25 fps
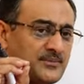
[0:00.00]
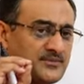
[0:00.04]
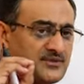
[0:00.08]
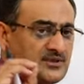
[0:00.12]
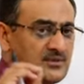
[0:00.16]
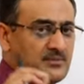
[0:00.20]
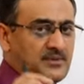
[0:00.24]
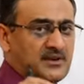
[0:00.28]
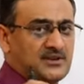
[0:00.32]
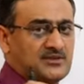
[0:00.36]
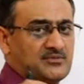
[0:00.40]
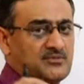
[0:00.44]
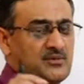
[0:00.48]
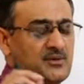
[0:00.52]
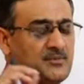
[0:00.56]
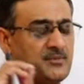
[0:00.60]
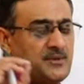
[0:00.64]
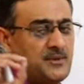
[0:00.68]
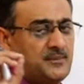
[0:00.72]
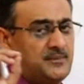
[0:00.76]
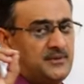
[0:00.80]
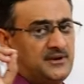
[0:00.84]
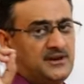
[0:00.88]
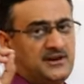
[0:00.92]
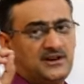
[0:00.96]
समय समय पे
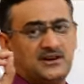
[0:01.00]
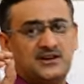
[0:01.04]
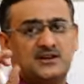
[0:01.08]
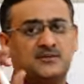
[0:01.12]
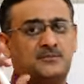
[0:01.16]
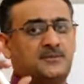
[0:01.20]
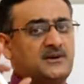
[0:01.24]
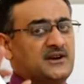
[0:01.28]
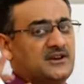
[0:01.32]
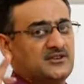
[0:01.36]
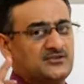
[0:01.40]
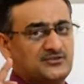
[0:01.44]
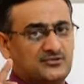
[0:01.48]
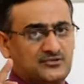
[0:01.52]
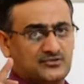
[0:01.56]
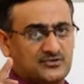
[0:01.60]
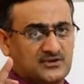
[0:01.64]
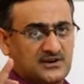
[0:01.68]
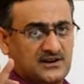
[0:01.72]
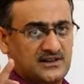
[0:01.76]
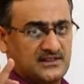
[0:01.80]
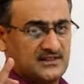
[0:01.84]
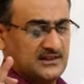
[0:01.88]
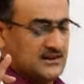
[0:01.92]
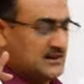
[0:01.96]
अपनी रिपेयर जरूर
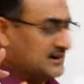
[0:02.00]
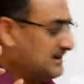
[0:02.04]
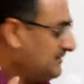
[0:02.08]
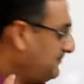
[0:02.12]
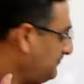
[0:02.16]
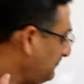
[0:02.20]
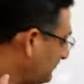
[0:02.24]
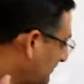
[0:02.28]
कराते रहें